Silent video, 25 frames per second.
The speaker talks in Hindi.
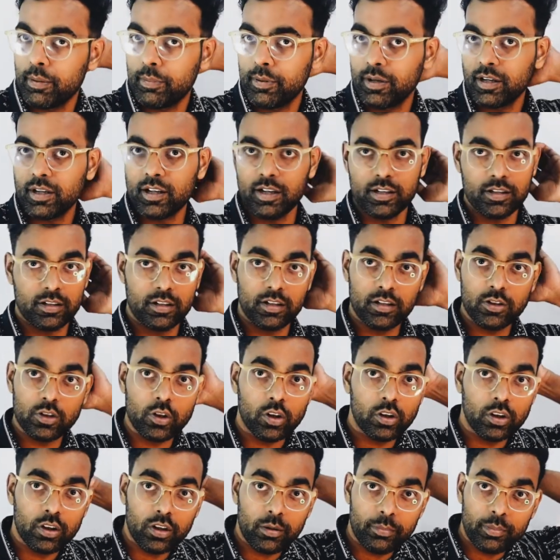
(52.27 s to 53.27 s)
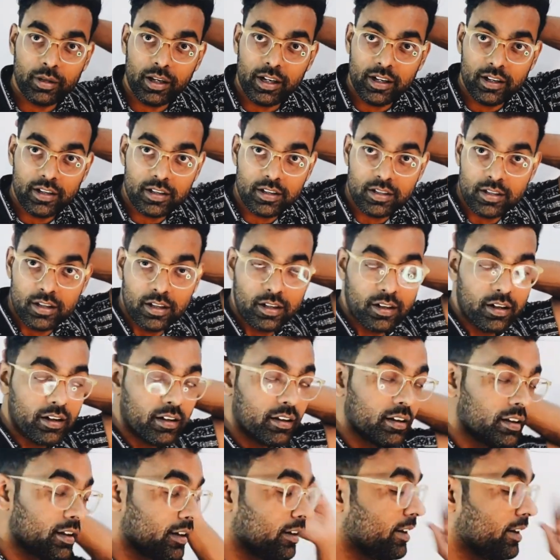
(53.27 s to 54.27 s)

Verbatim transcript: पेमेंट का स्क्रीनशॉट और अपना एड्रेस सेंड कर देना